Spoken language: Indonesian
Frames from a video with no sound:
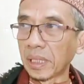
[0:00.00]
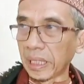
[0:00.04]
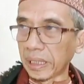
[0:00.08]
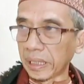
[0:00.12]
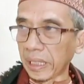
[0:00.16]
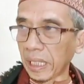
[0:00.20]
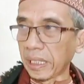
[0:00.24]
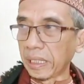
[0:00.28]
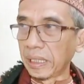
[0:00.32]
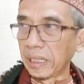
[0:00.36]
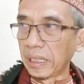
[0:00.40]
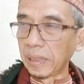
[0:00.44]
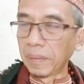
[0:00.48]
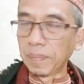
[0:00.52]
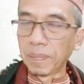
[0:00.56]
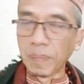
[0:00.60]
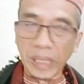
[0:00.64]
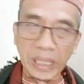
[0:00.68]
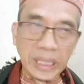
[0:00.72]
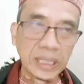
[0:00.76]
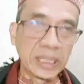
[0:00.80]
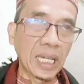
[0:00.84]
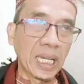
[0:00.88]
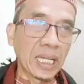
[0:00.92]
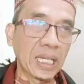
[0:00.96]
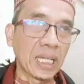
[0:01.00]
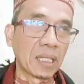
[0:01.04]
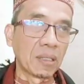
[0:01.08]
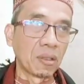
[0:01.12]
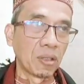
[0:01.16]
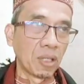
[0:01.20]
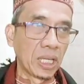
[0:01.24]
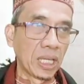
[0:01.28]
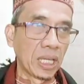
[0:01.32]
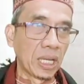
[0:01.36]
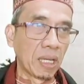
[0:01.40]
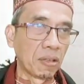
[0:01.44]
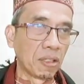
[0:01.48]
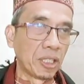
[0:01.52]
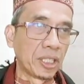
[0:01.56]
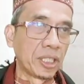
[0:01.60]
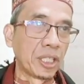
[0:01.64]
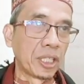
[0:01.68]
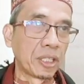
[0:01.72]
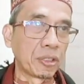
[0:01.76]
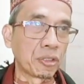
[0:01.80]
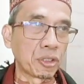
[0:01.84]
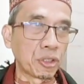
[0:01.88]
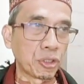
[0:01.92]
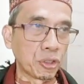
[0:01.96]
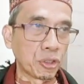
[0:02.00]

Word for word: kita diperintahkan oleh Allah dan